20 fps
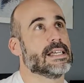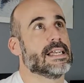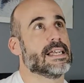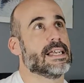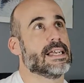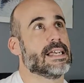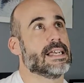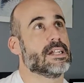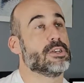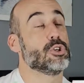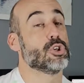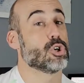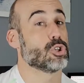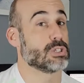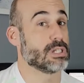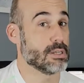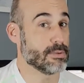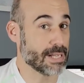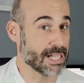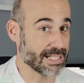eh, no
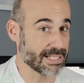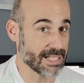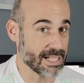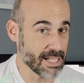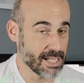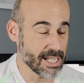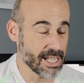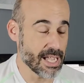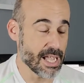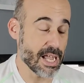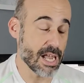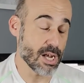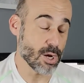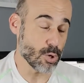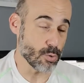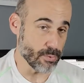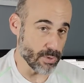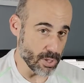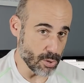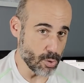se basa
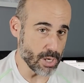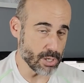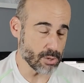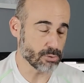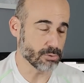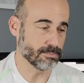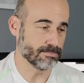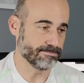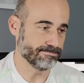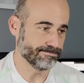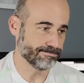en los videojuegos.